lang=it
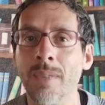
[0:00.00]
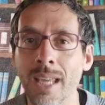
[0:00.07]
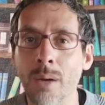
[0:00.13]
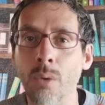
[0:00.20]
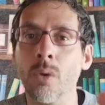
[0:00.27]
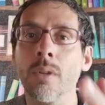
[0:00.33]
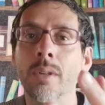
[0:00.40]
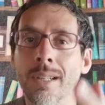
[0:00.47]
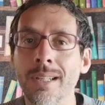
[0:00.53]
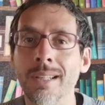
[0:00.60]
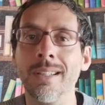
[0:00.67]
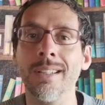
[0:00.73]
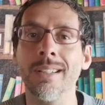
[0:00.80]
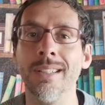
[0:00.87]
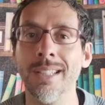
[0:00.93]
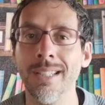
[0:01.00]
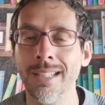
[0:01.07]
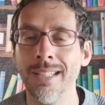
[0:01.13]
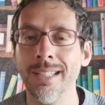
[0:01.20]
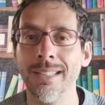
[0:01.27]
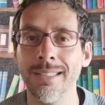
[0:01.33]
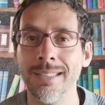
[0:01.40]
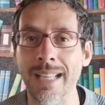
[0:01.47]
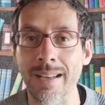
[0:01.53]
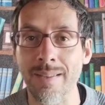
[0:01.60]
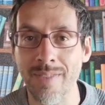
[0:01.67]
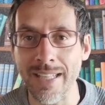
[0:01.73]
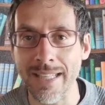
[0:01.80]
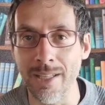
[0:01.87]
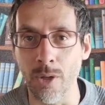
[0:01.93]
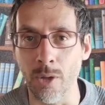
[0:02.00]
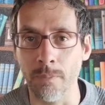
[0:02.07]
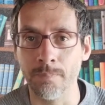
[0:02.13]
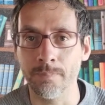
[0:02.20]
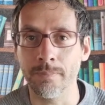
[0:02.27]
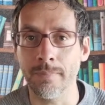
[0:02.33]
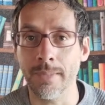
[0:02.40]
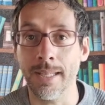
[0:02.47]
che è quello del, del, video,